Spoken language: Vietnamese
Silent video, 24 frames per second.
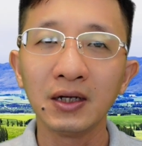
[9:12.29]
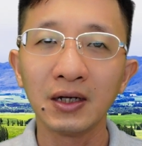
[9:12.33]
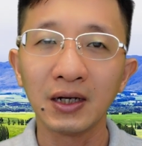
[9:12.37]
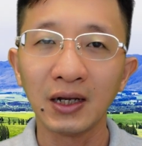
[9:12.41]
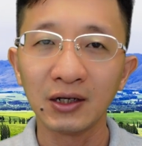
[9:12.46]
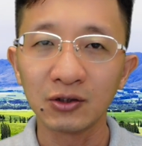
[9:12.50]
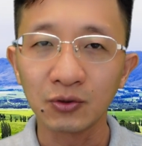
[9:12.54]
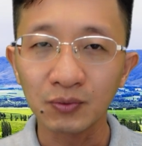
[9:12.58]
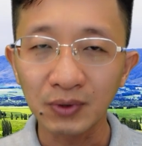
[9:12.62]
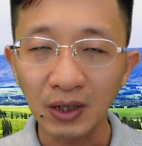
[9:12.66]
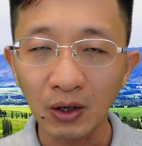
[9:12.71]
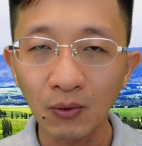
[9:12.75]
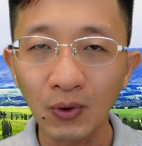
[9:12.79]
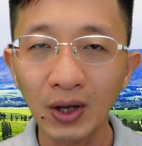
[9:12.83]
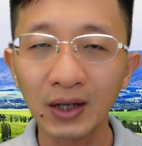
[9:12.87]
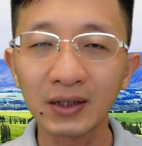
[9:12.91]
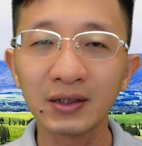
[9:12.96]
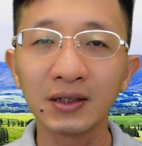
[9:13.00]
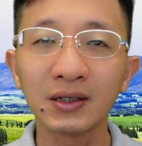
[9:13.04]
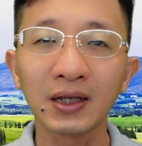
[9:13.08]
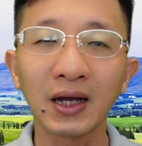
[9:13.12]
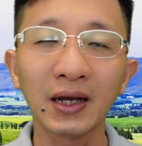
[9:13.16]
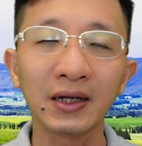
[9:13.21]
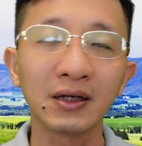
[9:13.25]
là chúng ta
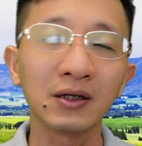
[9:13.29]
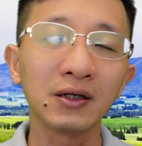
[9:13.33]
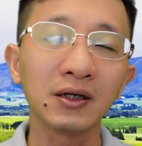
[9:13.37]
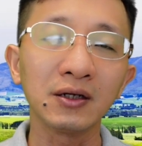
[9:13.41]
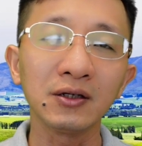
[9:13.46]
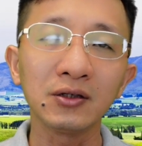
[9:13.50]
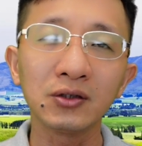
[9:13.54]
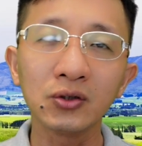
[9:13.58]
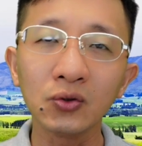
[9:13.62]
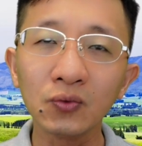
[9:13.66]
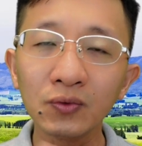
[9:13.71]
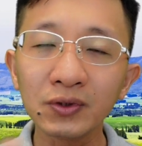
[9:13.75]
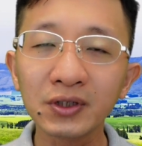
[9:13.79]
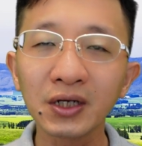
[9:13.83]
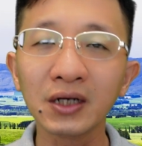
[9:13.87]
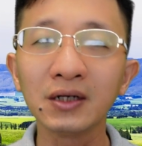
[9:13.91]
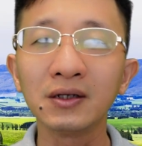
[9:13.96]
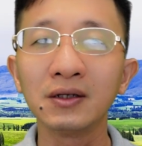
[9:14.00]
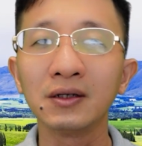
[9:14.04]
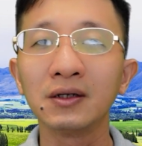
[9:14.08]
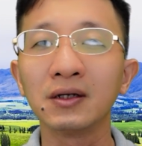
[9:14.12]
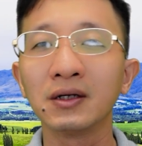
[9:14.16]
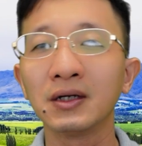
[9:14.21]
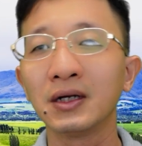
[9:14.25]
hoàn thành cái chu
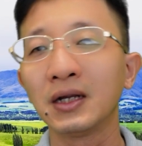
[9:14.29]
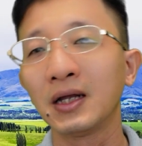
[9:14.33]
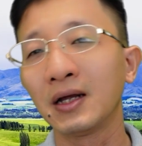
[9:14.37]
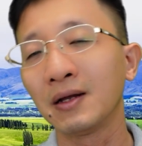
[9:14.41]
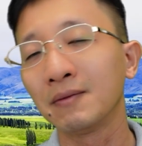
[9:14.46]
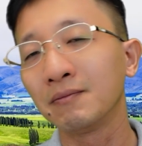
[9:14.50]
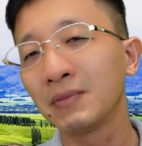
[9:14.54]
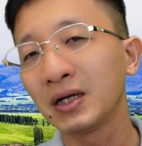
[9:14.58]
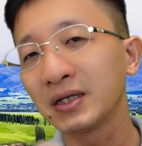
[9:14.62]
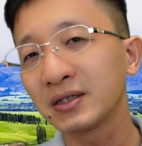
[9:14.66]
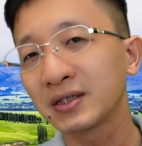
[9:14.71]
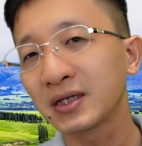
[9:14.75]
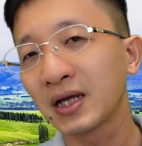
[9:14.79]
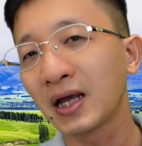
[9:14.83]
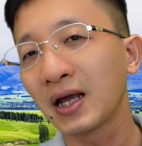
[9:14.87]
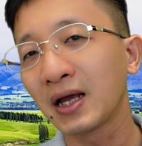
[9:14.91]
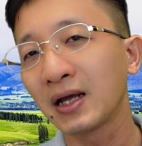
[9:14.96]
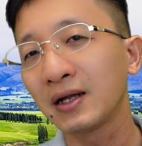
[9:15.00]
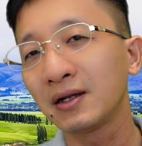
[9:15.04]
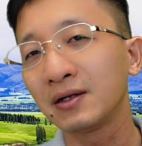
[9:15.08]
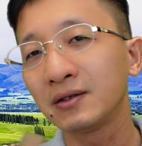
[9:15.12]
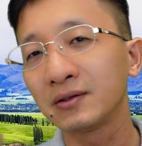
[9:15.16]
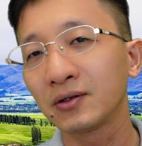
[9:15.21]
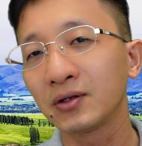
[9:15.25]
trình là
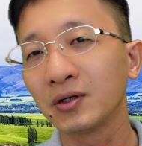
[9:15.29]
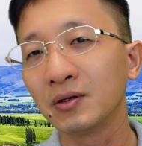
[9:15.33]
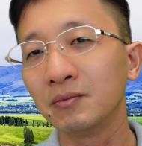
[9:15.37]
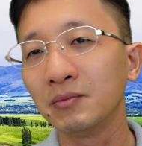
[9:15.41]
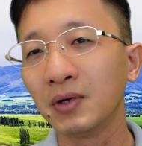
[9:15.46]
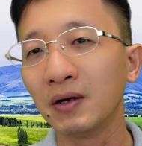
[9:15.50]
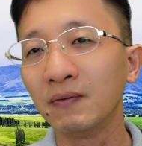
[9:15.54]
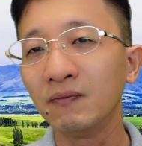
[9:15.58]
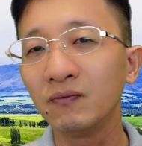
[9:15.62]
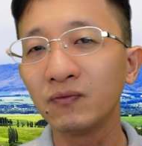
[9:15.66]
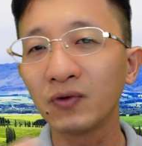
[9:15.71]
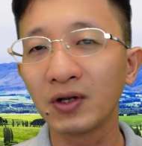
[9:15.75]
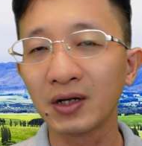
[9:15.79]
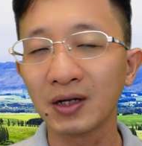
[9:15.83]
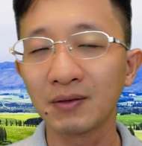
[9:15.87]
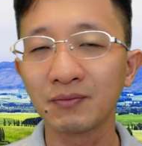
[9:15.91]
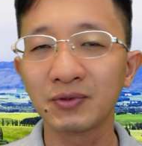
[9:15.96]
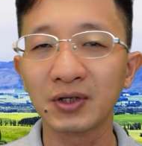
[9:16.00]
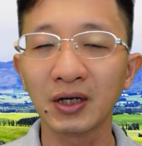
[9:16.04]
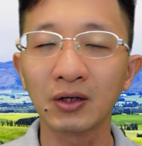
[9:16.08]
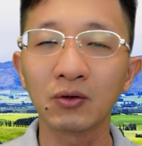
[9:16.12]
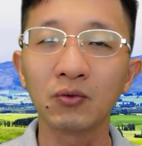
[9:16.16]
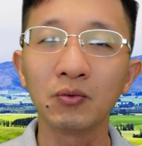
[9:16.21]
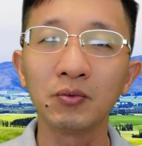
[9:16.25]
massage trường ấm và làm
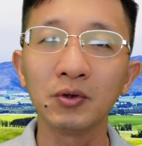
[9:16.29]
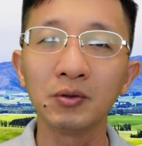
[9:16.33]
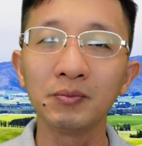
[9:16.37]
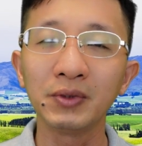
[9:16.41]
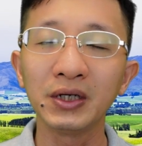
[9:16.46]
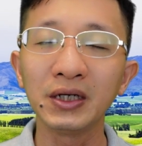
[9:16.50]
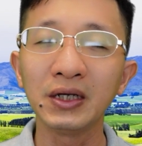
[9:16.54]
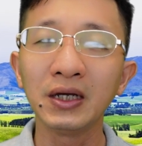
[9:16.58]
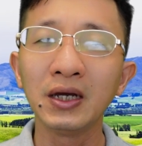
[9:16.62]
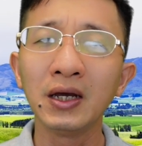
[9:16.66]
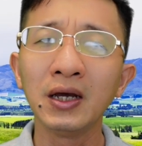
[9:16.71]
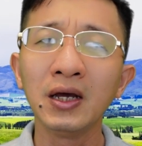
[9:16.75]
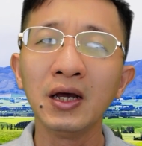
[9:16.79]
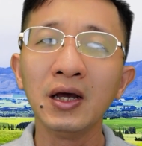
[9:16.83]
sạch của bờ mi